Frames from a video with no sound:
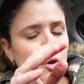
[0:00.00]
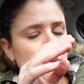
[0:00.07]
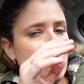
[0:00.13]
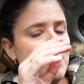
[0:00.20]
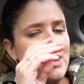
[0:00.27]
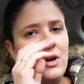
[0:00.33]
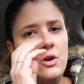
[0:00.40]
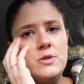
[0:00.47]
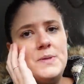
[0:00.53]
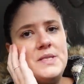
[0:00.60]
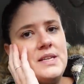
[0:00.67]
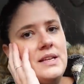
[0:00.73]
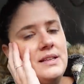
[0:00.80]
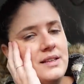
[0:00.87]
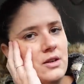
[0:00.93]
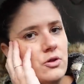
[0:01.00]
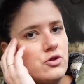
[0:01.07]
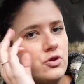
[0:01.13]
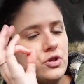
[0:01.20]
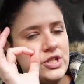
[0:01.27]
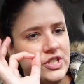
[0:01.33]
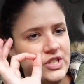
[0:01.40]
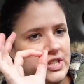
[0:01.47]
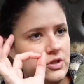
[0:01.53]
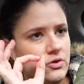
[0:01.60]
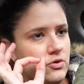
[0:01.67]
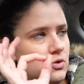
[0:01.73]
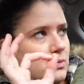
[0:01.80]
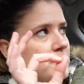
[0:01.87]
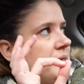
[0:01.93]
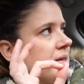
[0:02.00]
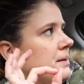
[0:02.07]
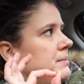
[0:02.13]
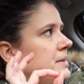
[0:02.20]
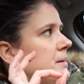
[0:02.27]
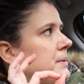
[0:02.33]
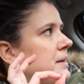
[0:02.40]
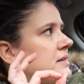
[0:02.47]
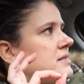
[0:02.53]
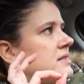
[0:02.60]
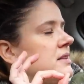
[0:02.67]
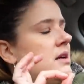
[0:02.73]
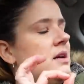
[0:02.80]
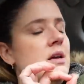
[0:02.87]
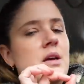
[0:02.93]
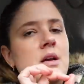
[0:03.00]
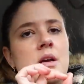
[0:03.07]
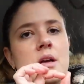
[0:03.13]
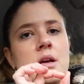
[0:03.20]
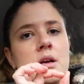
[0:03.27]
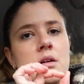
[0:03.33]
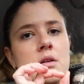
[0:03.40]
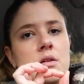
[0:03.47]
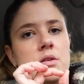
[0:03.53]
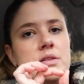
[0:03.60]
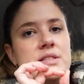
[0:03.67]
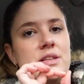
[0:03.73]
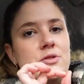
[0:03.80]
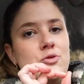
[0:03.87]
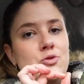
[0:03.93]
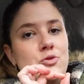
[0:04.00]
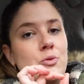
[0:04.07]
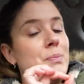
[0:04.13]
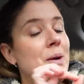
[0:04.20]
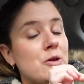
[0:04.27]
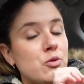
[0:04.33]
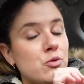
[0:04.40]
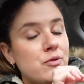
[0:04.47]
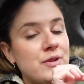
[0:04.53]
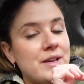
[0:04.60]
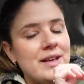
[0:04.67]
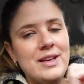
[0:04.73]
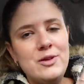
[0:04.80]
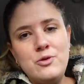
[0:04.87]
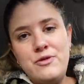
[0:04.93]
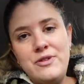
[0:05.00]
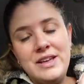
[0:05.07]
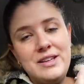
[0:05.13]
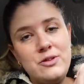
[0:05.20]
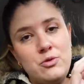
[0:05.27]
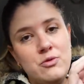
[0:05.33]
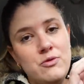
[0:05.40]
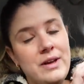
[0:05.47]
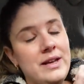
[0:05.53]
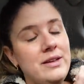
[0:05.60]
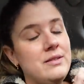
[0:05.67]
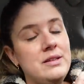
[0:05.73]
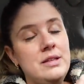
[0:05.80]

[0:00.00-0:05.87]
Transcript: Moi ma grande spécialité quand je recherche quelque chose de bien bien précis, euh, c'est de ne pas le trouver et de faire des trouvailles,